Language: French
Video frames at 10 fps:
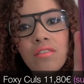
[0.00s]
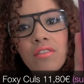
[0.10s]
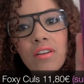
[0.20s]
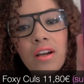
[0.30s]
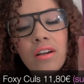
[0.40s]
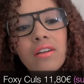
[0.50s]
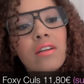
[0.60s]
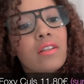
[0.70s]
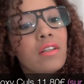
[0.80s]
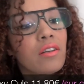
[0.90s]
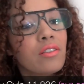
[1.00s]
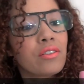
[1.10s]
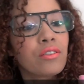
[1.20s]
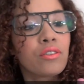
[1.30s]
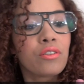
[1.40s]
Voilà,
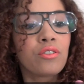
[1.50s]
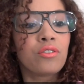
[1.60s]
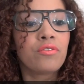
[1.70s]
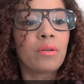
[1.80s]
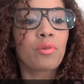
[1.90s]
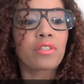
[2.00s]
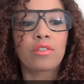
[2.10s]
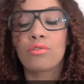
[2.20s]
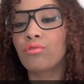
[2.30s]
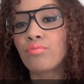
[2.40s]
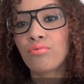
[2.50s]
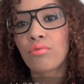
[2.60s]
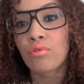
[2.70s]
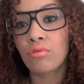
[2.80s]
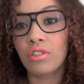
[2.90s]
euh, vaporisateur de
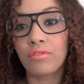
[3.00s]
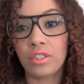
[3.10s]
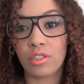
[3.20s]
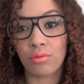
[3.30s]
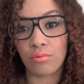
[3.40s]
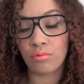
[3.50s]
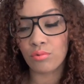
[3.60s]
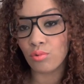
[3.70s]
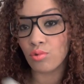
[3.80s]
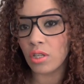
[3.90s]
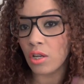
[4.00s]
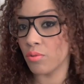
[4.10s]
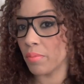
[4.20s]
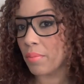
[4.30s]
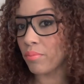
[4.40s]
boucle haute définition. Donc ça a
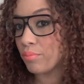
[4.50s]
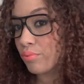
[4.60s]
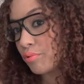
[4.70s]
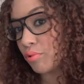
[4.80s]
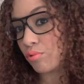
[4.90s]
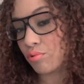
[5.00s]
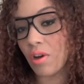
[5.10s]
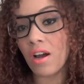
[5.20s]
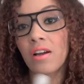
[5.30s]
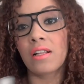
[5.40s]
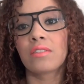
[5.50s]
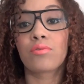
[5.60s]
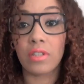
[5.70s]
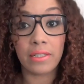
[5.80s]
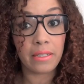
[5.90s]
le même but en soi,
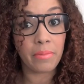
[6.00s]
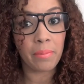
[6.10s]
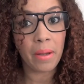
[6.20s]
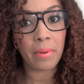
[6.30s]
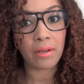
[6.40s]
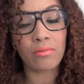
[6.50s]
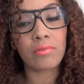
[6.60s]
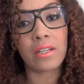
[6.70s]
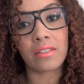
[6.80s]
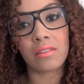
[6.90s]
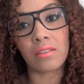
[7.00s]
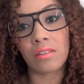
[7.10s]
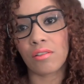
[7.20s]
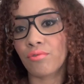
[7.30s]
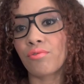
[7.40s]
donc ça ne démêle pas. contre là
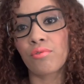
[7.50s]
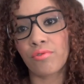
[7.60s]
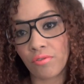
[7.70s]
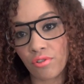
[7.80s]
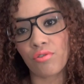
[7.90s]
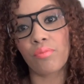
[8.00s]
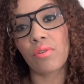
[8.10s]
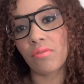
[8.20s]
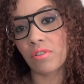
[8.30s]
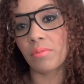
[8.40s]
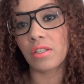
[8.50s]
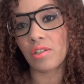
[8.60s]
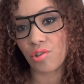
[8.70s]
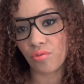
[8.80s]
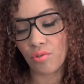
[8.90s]
c'est euh, faut faire votre shampoing, vous démêlez
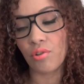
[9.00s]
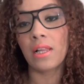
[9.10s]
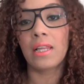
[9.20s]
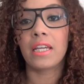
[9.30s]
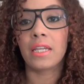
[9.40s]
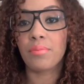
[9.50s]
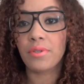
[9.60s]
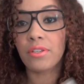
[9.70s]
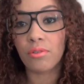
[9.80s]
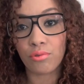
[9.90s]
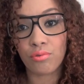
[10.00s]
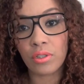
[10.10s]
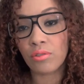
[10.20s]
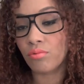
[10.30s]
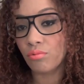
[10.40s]
les cheveux et puis
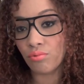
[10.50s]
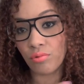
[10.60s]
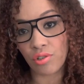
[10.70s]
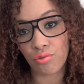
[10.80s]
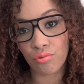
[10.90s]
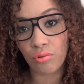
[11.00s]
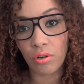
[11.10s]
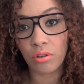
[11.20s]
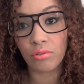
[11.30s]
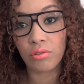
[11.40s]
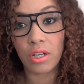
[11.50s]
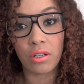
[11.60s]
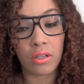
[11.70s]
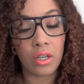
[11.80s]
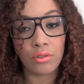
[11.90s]
ensuite tous les jours euh, de
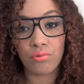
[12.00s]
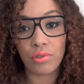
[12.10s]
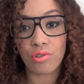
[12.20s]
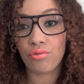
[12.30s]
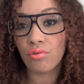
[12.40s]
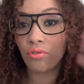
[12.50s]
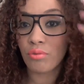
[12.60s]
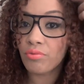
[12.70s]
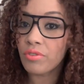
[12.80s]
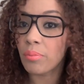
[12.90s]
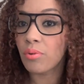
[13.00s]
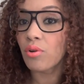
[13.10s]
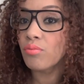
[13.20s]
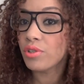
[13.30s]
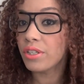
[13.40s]
la tous les jours vous pouvez un peu
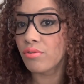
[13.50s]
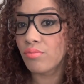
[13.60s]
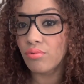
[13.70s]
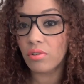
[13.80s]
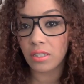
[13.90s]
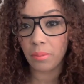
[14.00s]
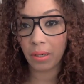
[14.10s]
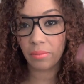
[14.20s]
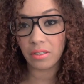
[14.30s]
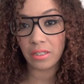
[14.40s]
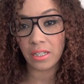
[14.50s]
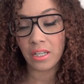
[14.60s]
remouiller vos boucles, ça permet